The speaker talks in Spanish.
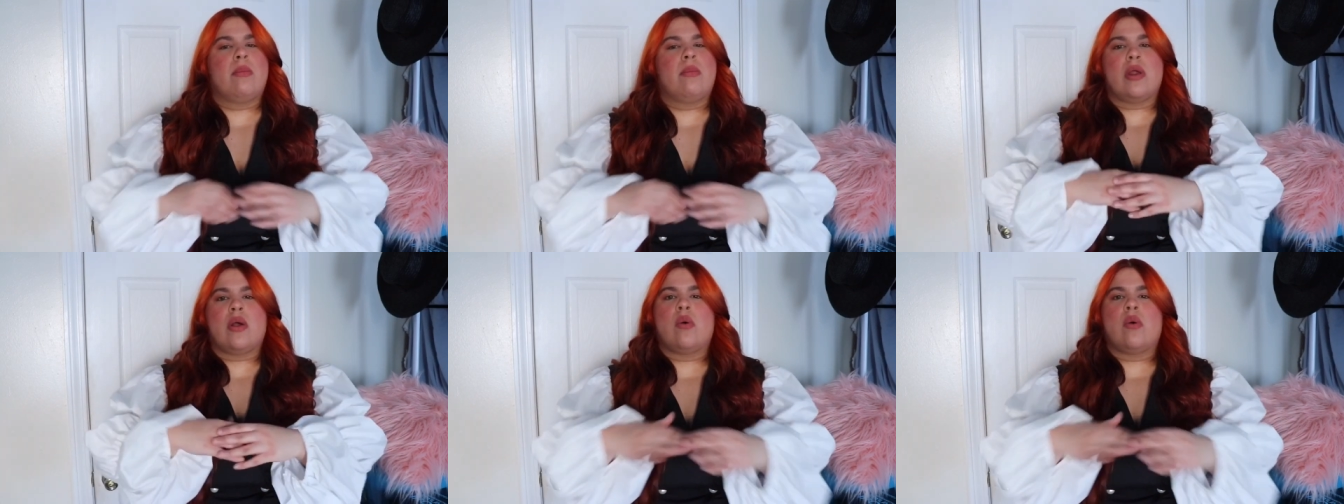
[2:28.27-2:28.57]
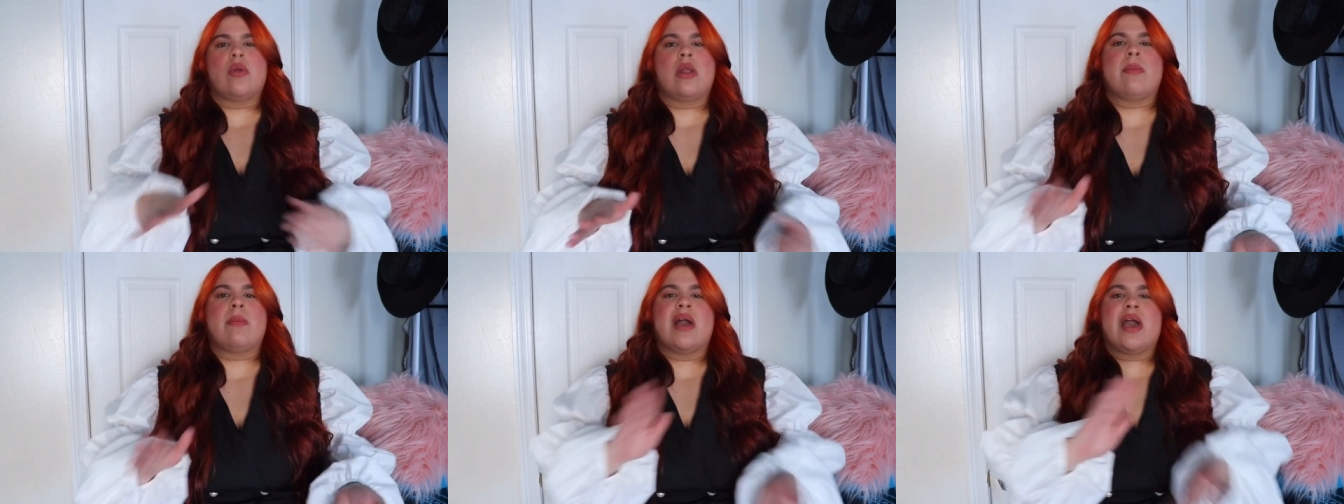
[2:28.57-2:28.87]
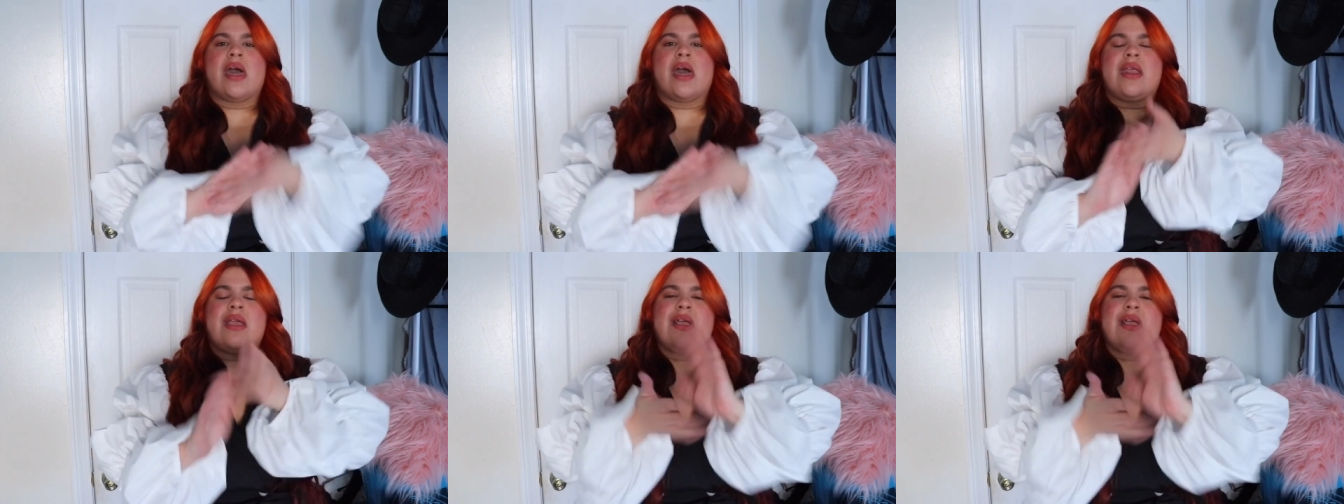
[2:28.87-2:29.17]
pero con una
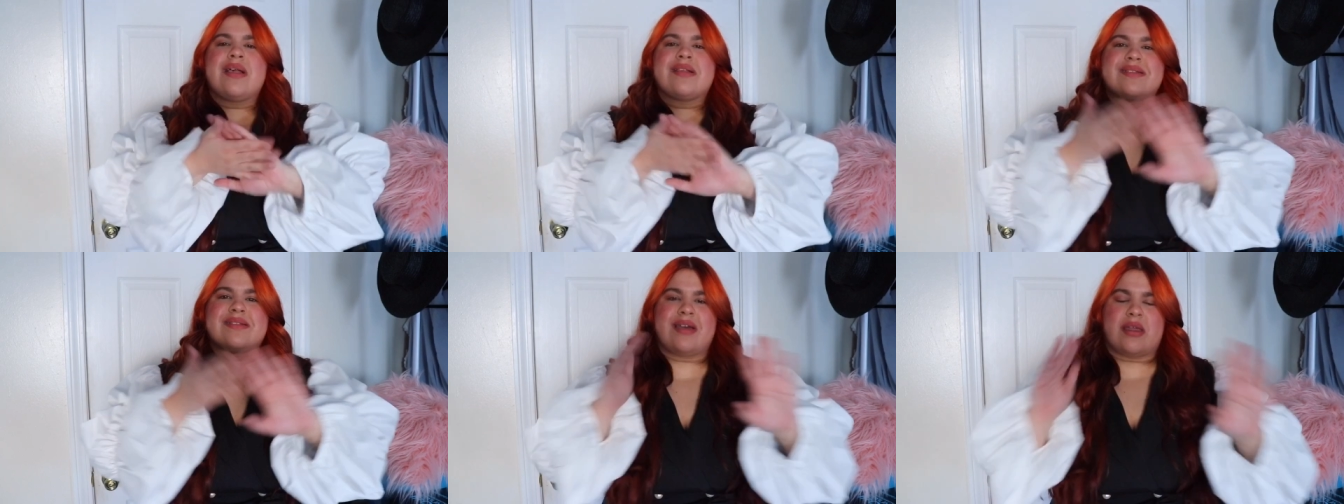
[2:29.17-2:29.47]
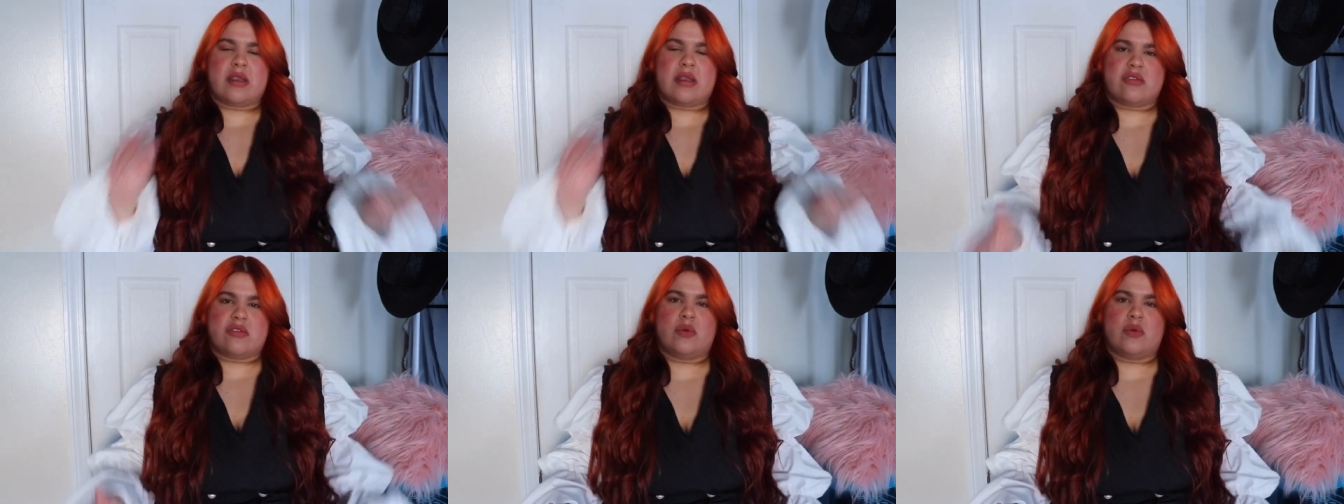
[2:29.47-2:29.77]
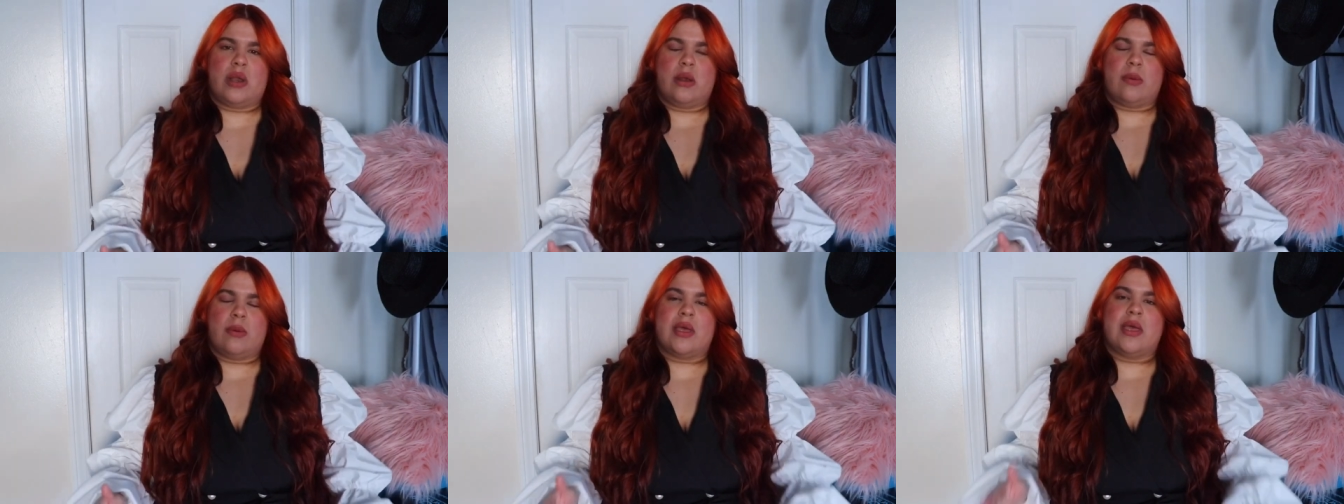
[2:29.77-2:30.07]
mascarilla se
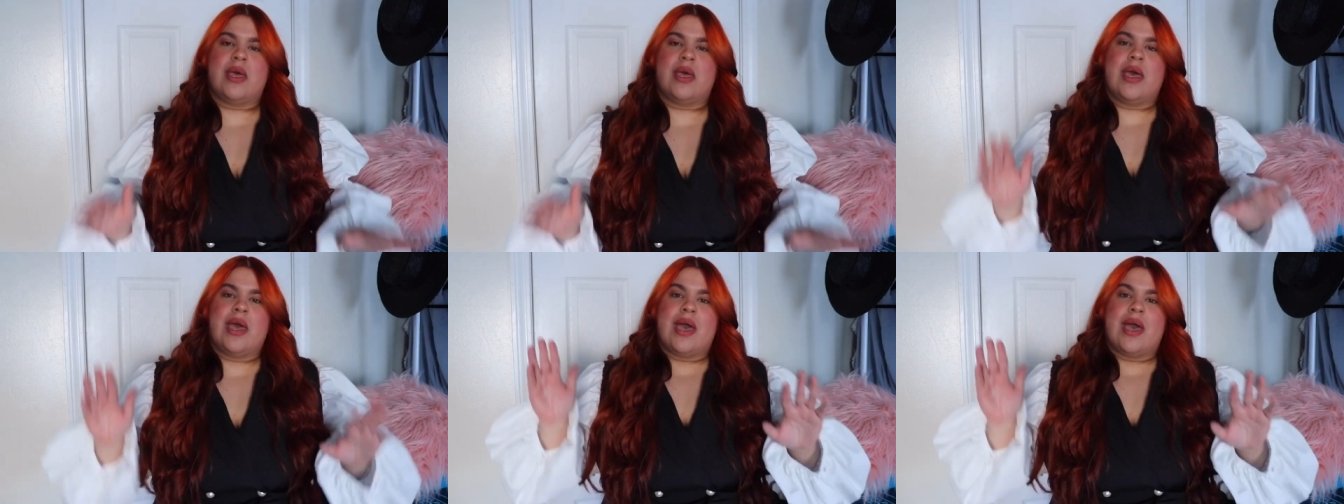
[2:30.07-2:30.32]
resuelve.